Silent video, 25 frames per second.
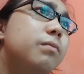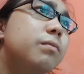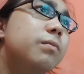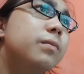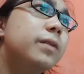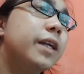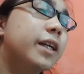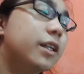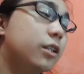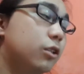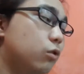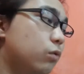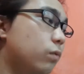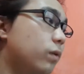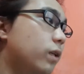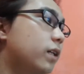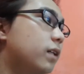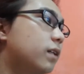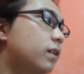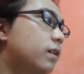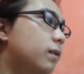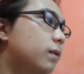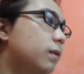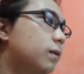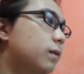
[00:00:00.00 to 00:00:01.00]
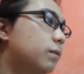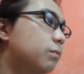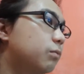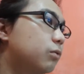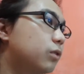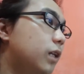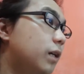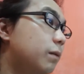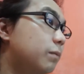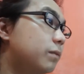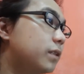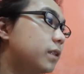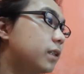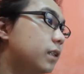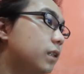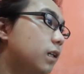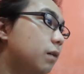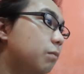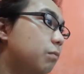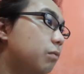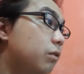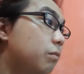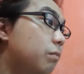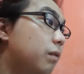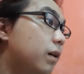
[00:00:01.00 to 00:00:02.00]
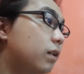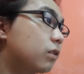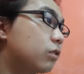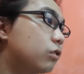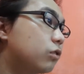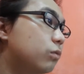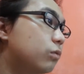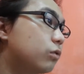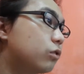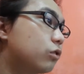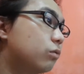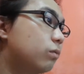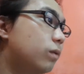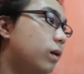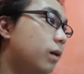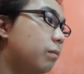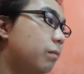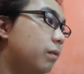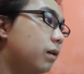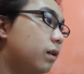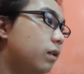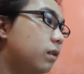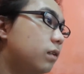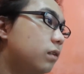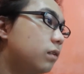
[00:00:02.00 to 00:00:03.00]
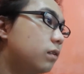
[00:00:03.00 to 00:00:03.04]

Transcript: Next week. Punta kami Singapore. Baka gusto mo sumama.